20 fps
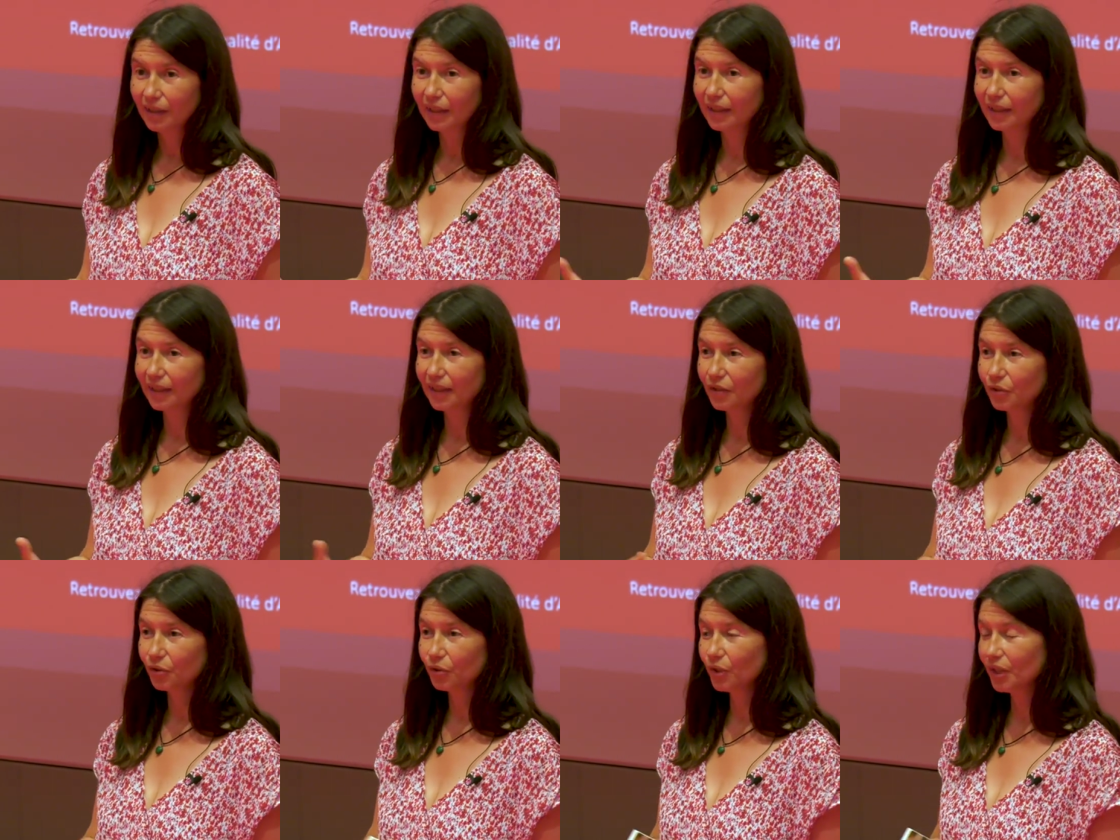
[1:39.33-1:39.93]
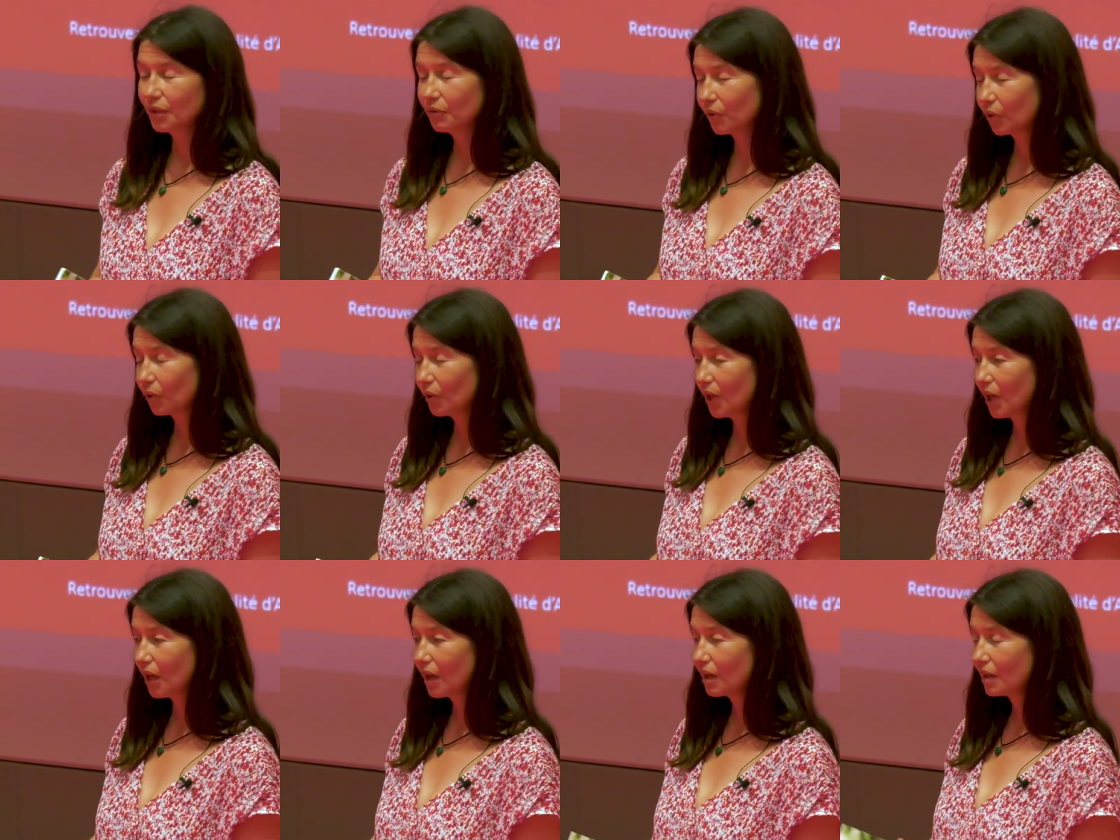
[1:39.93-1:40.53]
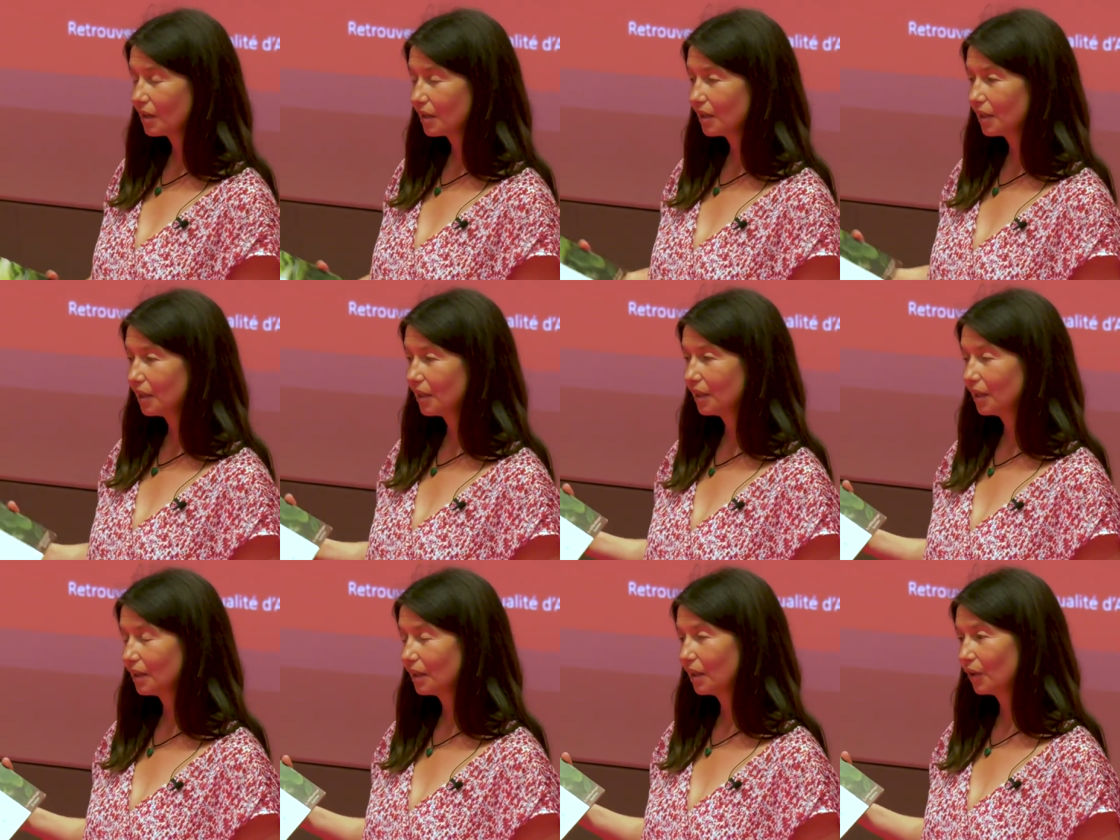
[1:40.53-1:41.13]
Et ce livre-là,
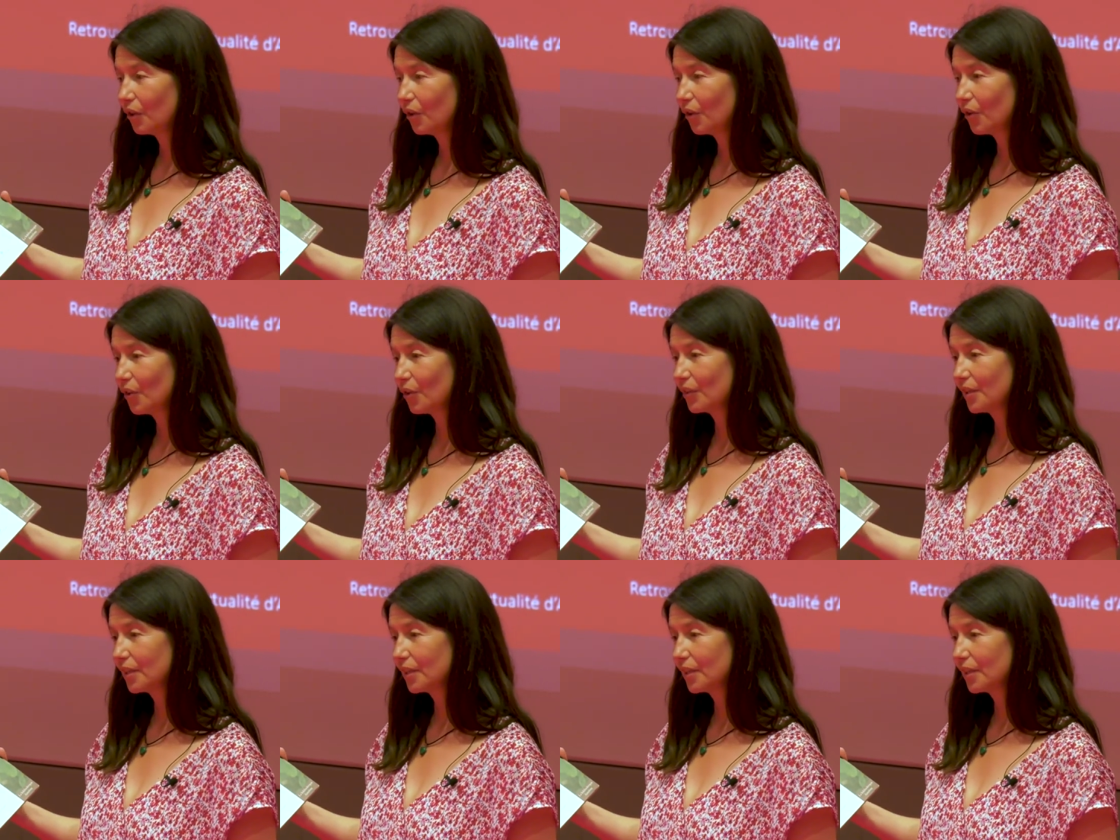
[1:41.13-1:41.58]
euh,